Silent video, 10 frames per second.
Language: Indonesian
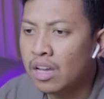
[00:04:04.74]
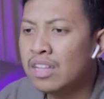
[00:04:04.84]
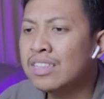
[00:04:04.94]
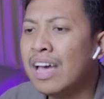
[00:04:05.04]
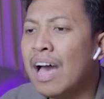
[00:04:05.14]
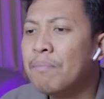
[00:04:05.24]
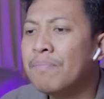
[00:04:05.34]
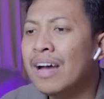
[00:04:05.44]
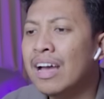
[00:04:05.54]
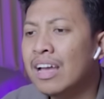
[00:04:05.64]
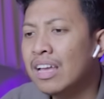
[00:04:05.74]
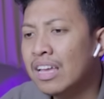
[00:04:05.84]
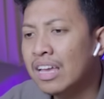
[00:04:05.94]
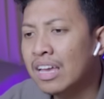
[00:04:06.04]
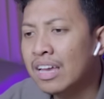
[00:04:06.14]
entah apa
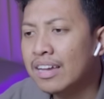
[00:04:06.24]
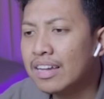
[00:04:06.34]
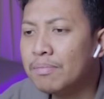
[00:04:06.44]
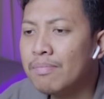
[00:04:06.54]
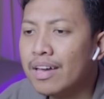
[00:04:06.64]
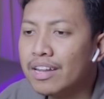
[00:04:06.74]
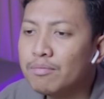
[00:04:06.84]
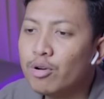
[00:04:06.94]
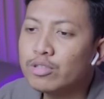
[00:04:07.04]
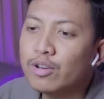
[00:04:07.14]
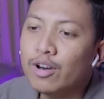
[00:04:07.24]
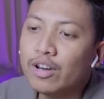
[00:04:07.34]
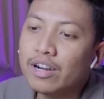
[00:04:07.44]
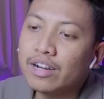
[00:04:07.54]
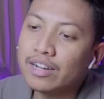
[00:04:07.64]
kemarin motor